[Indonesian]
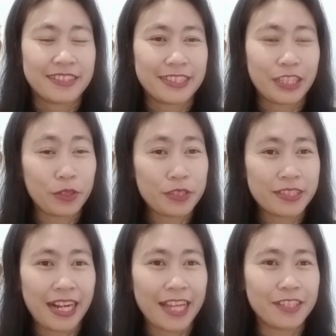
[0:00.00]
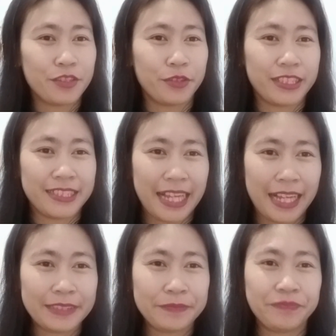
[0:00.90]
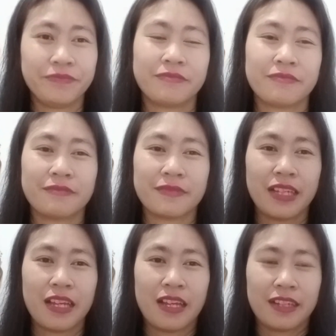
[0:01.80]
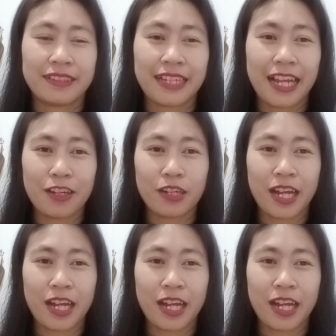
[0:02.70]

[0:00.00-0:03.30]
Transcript: Terus selanjutnya, kalau